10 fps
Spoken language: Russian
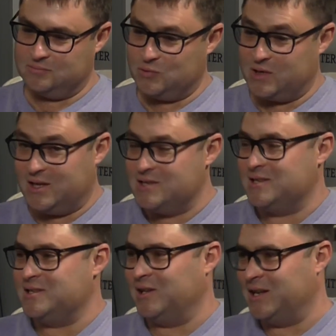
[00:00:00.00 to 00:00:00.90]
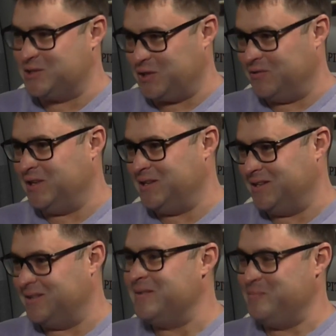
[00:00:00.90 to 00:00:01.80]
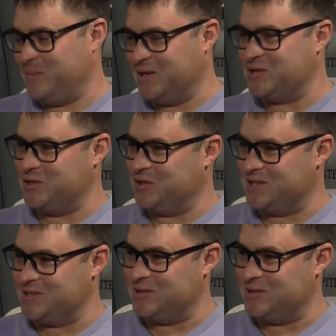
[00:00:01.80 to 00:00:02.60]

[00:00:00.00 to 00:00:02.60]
как я и сказал, оздоровление нашей нации.